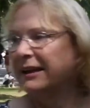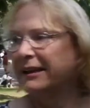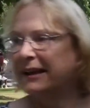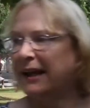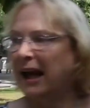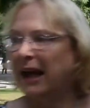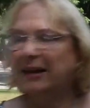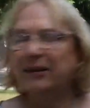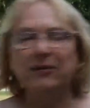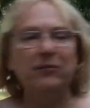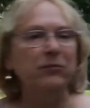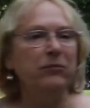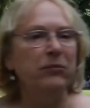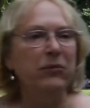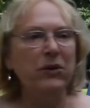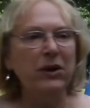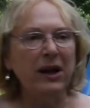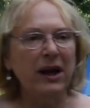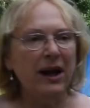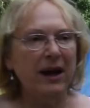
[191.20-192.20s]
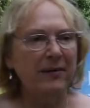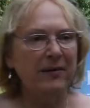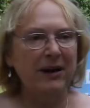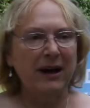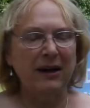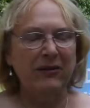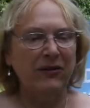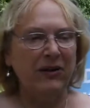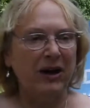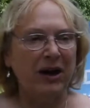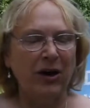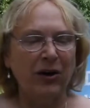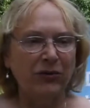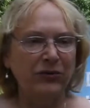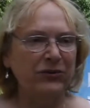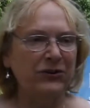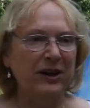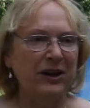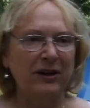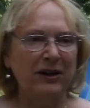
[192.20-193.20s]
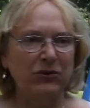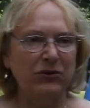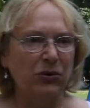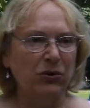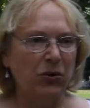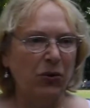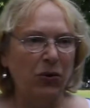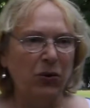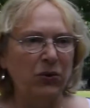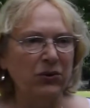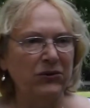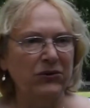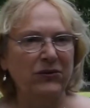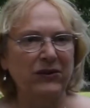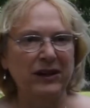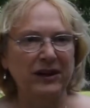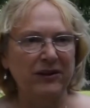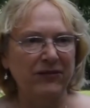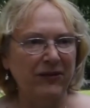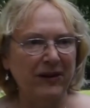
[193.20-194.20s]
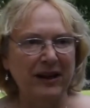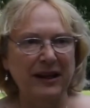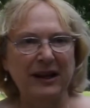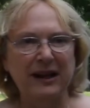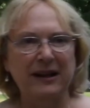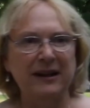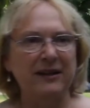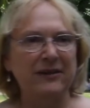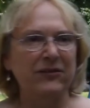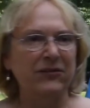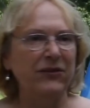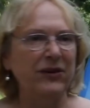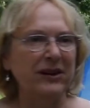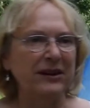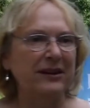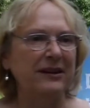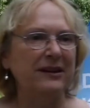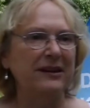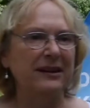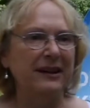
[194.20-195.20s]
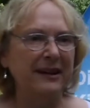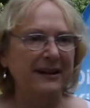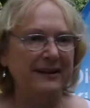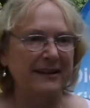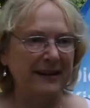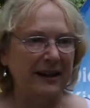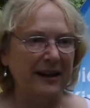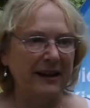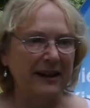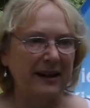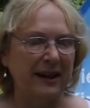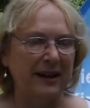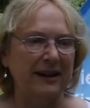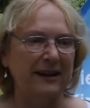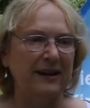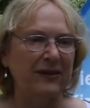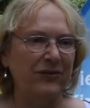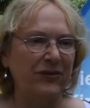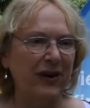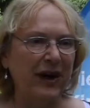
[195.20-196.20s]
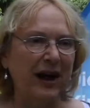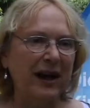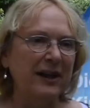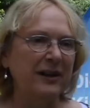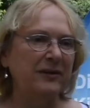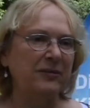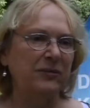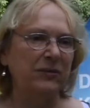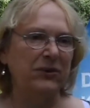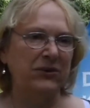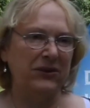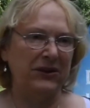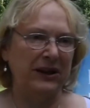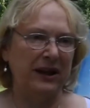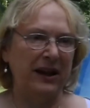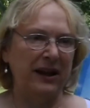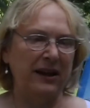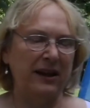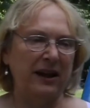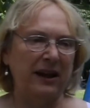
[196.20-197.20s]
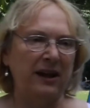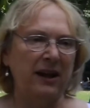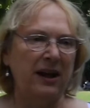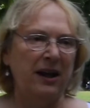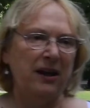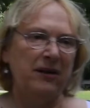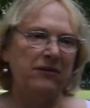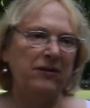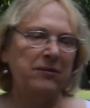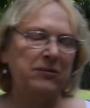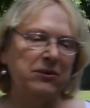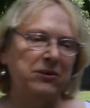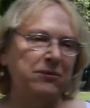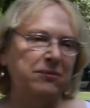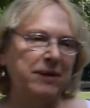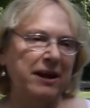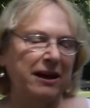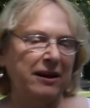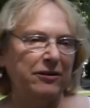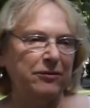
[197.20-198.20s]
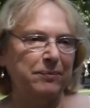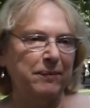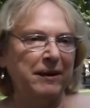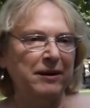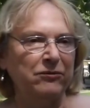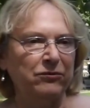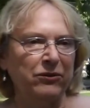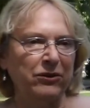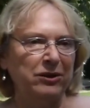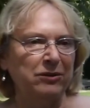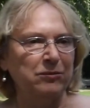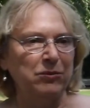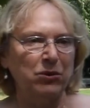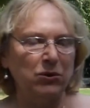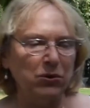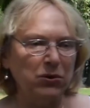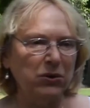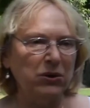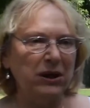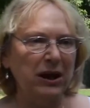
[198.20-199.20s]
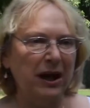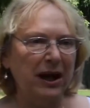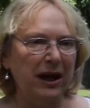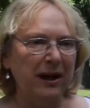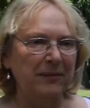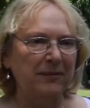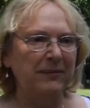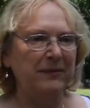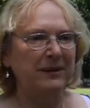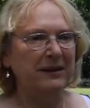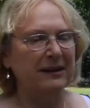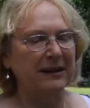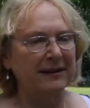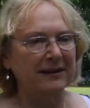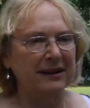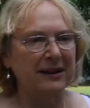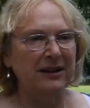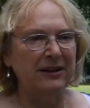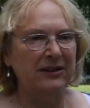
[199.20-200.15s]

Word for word: ich kann Mülleimer aufstellen, so groß wie ich will. Es wird nichts ändern. Das Verhalten muss sich ändern. Wir müssen mehr Respekt vor dem Grün haben. Das